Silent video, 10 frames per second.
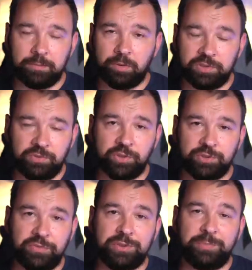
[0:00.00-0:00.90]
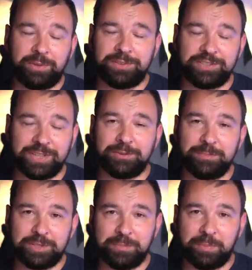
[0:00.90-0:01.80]
bo 99% czasu
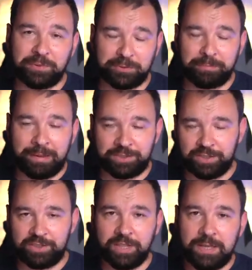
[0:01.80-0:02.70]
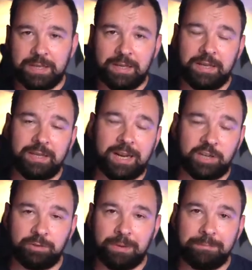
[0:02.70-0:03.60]
będziemy po prostu patrzeć e, na
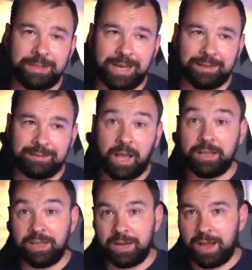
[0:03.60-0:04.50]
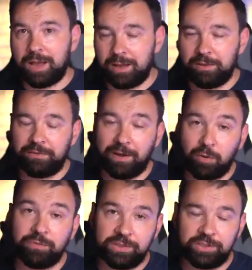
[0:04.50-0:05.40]
naszą aplikację, a nie na
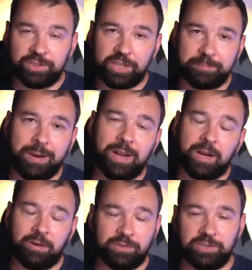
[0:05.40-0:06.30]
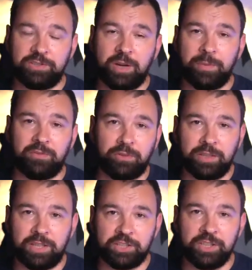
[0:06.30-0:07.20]
falownik czy też panele, chociaż na pewno
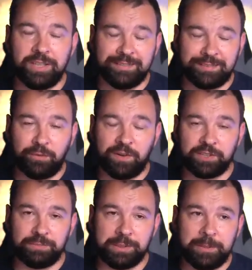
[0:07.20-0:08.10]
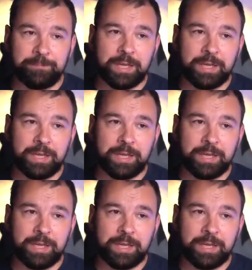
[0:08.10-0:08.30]
je też zauważymy.